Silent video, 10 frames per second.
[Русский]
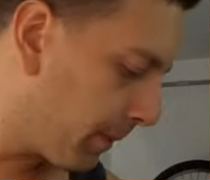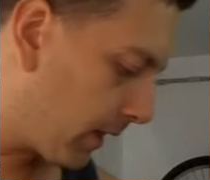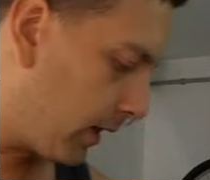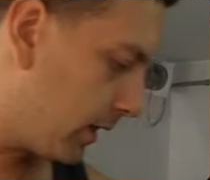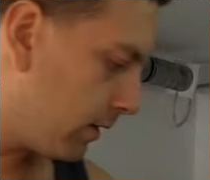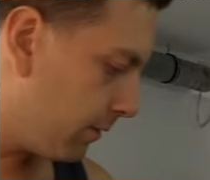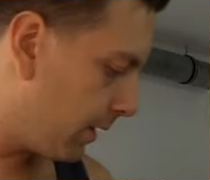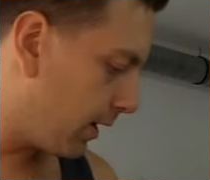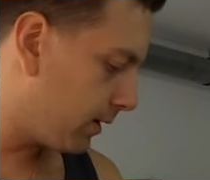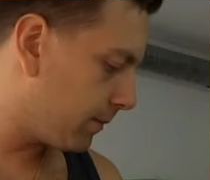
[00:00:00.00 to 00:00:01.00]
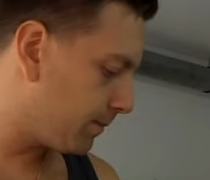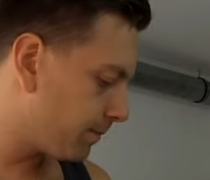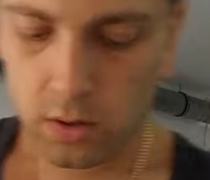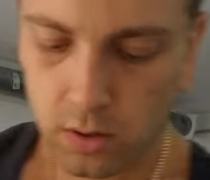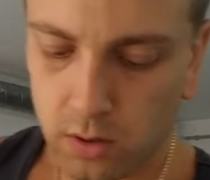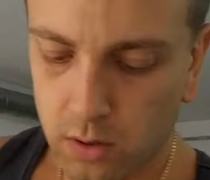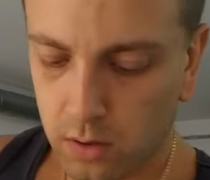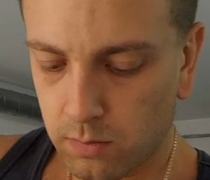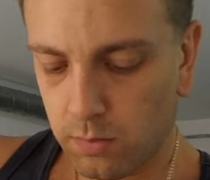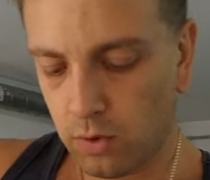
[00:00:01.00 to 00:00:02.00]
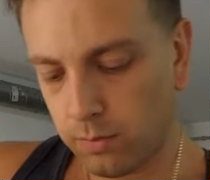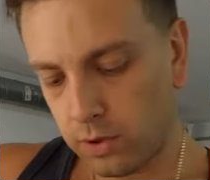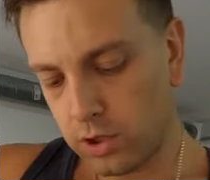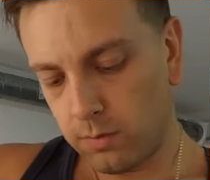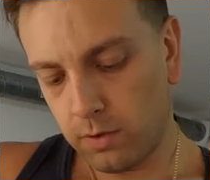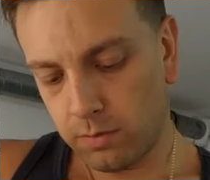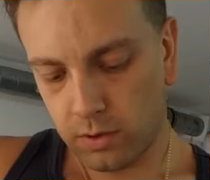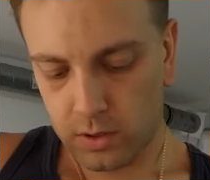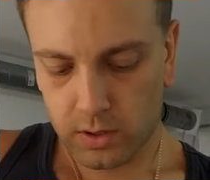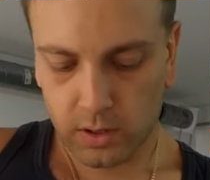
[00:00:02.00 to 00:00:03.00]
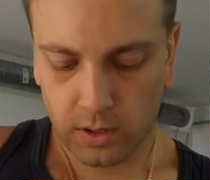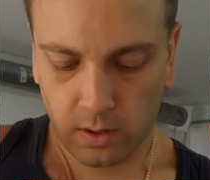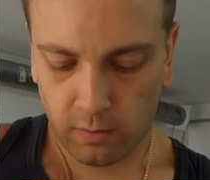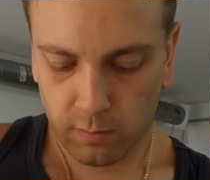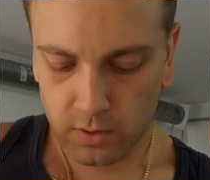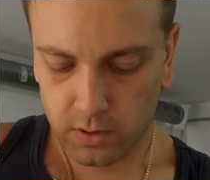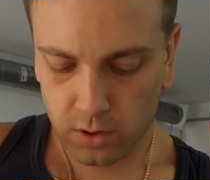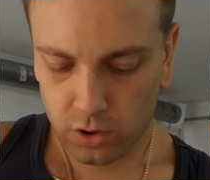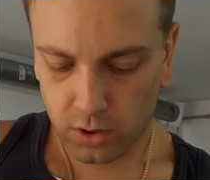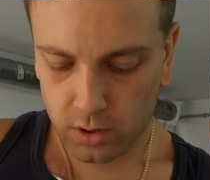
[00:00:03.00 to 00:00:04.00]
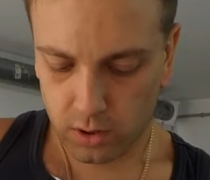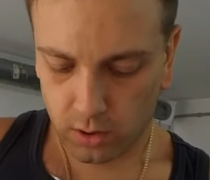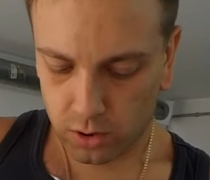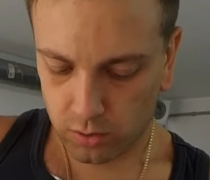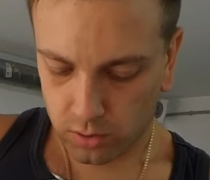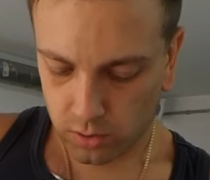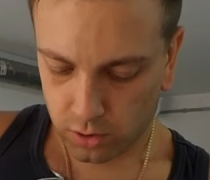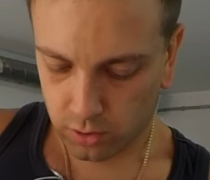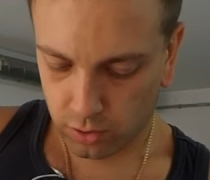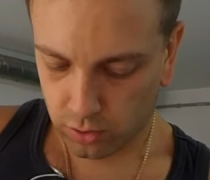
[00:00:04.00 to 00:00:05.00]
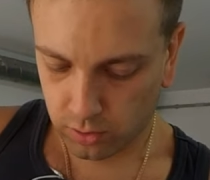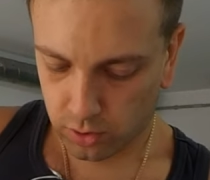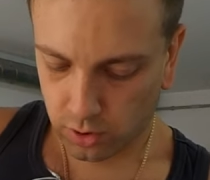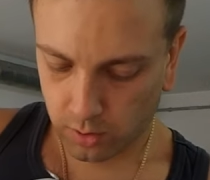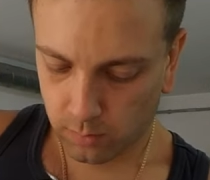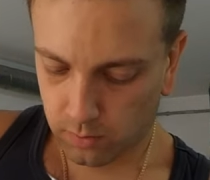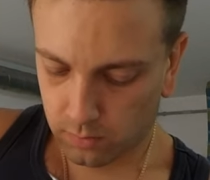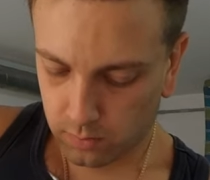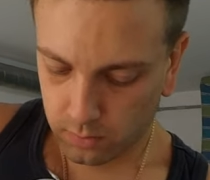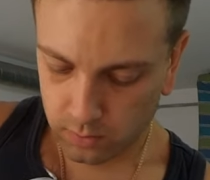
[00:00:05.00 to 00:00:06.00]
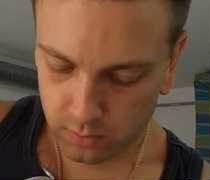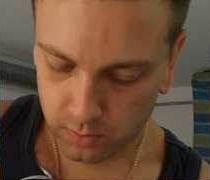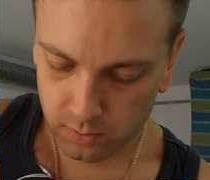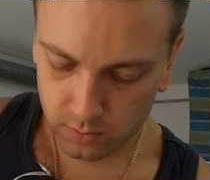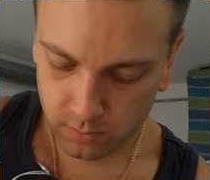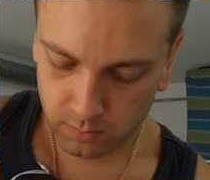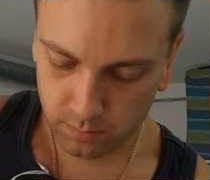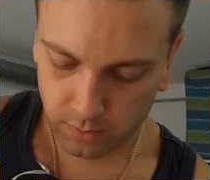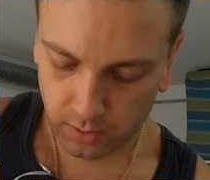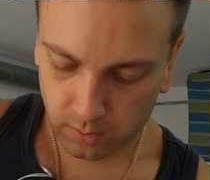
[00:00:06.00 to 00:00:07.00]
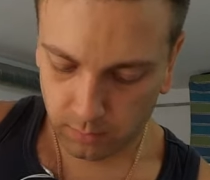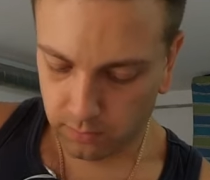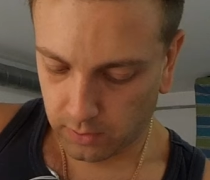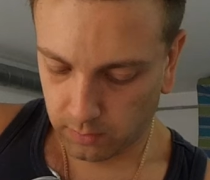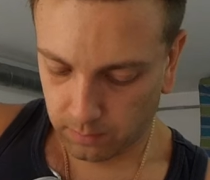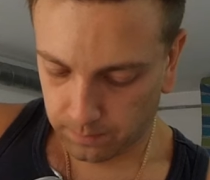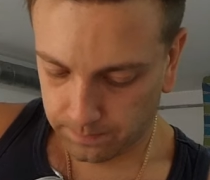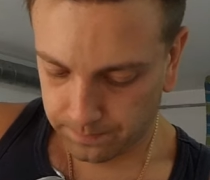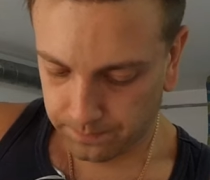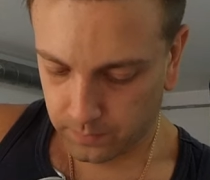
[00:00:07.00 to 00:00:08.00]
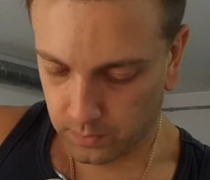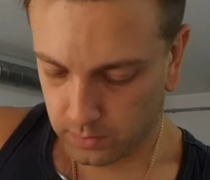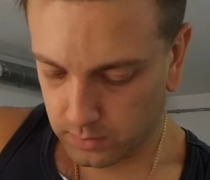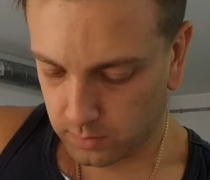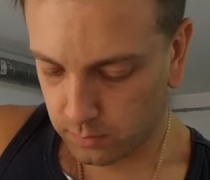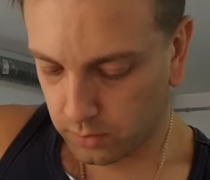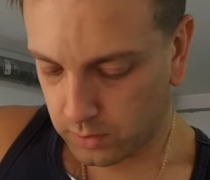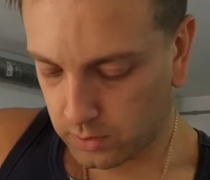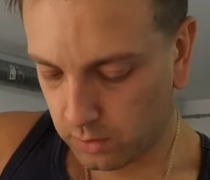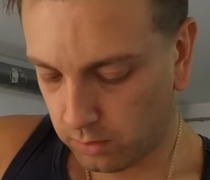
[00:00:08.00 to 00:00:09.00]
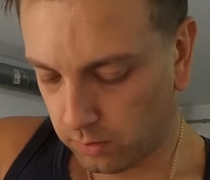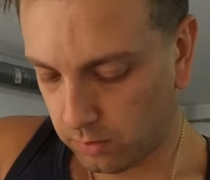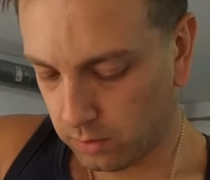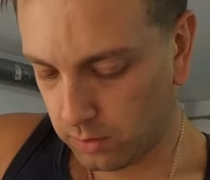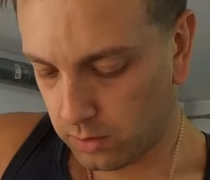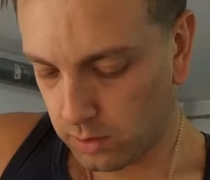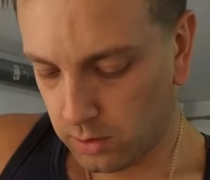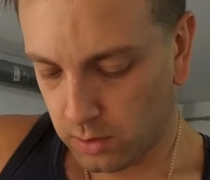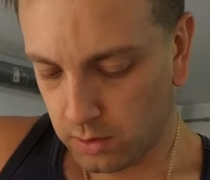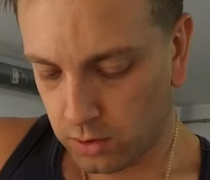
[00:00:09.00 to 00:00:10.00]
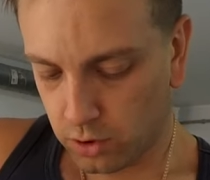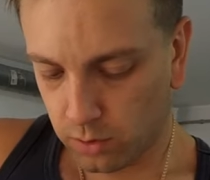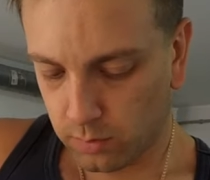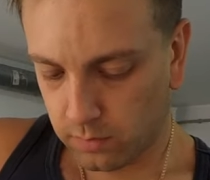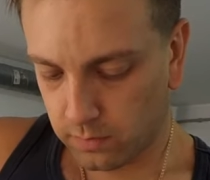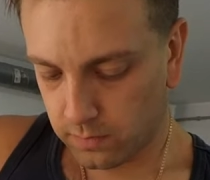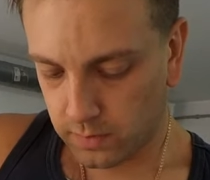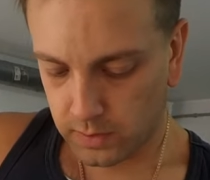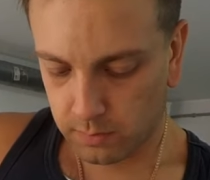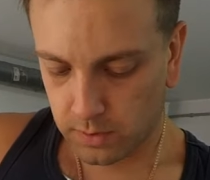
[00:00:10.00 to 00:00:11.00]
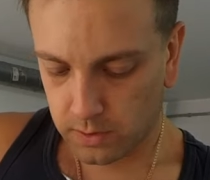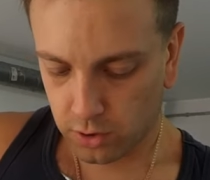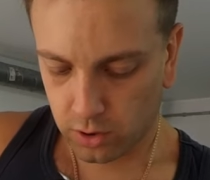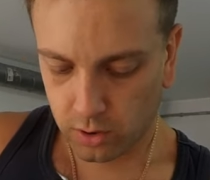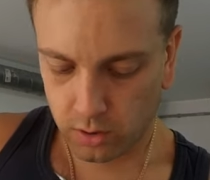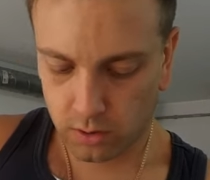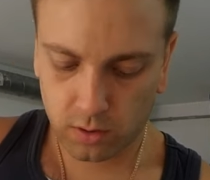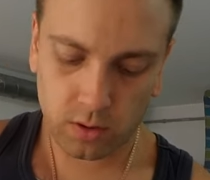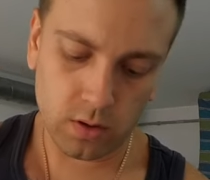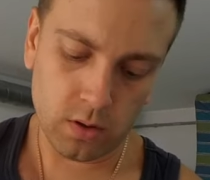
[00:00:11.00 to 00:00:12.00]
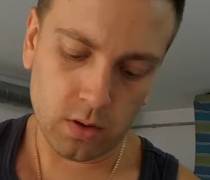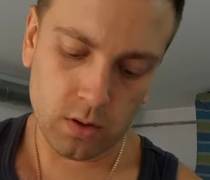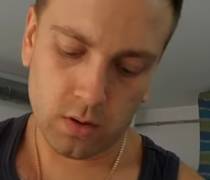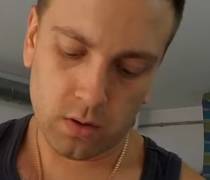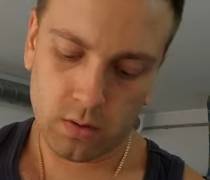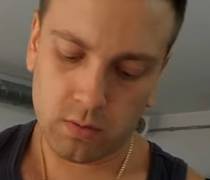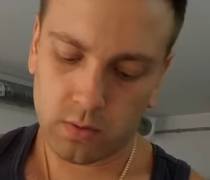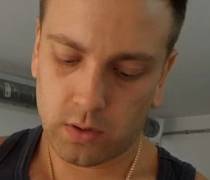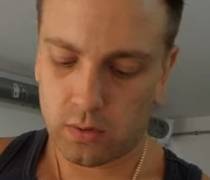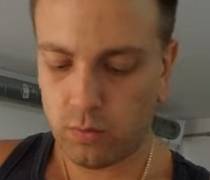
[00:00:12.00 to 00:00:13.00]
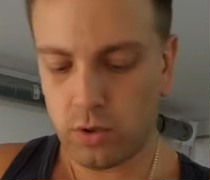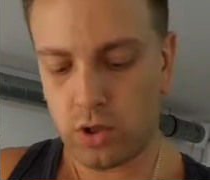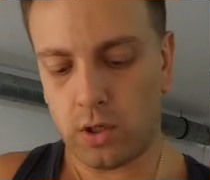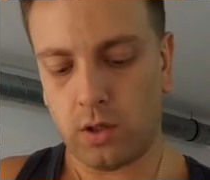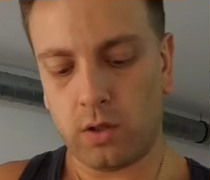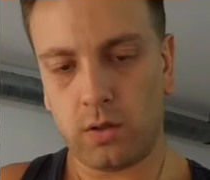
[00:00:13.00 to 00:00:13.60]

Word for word: данным вариантом. Берем подшипник, просто загоняем в бензинчик и хорошо-хорошо щеточкой мы его промываем с обоих сторон, чтобы вся смазочка у нас убежала.